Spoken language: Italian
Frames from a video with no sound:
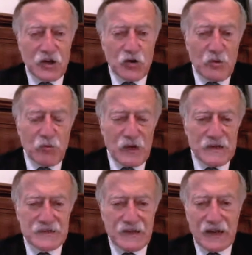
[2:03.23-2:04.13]
come può
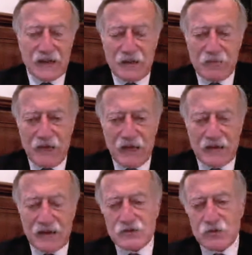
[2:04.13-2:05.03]
essere il diabete,
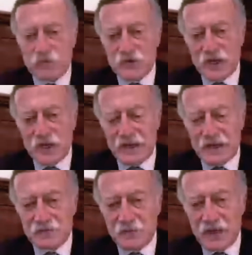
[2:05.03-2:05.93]
l'insufficienza
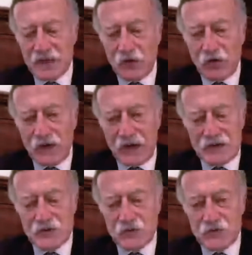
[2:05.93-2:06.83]
respiratoria,
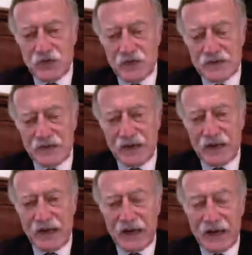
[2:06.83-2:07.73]
l'insufficienza
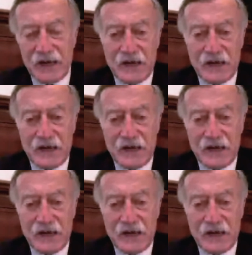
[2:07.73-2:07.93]
renale,